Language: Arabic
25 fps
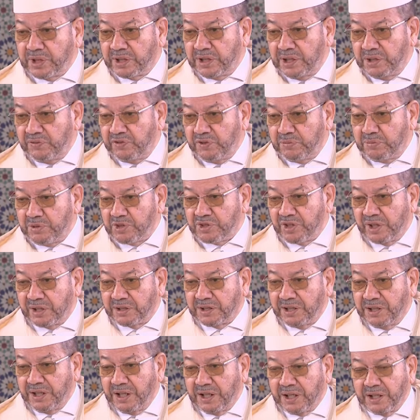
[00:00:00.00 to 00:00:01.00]
تكليف
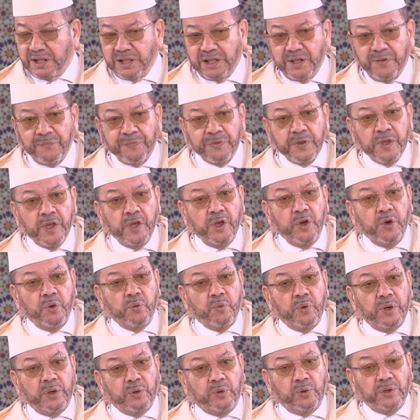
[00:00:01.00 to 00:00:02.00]
بشرط العقل
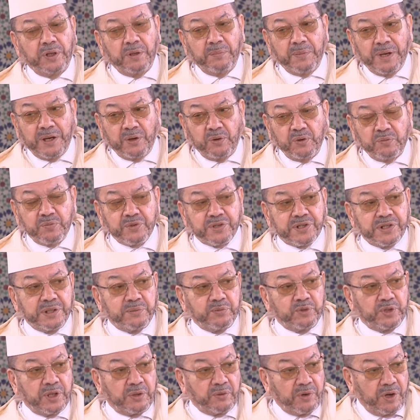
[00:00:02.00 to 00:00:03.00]
والعلماء
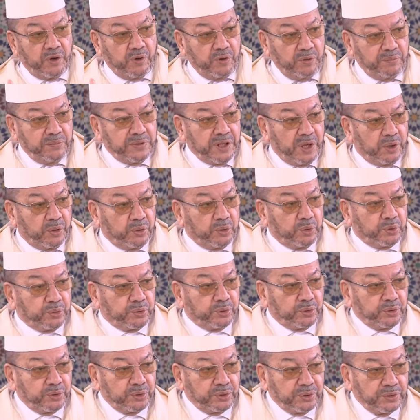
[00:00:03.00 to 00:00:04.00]
المسلمون وهم
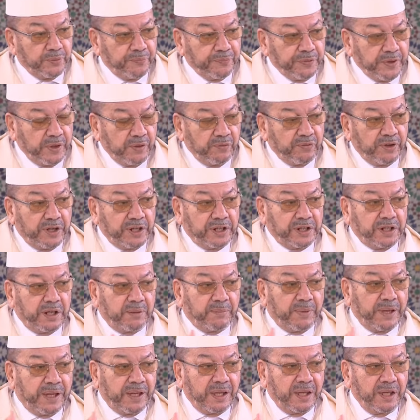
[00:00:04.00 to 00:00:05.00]
يخوضون
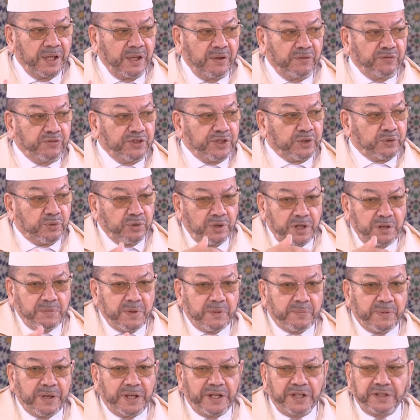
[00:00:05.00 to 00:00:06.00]
فإنما في كل
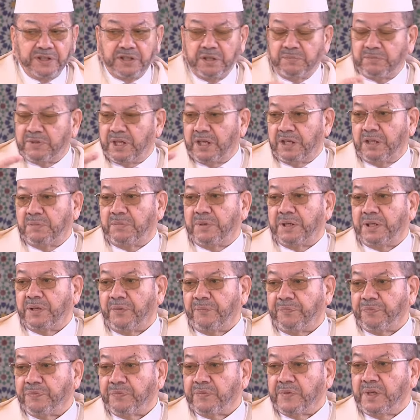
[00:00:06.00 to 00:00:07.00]
مباحثهم دائما
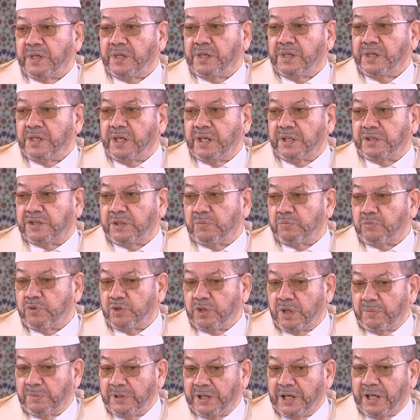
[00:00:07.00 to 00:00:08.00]

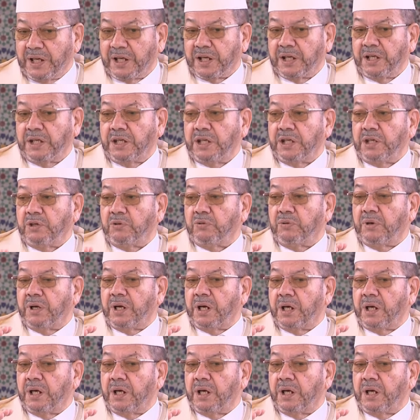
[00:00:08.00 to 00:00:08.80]
يهتمون بالعقل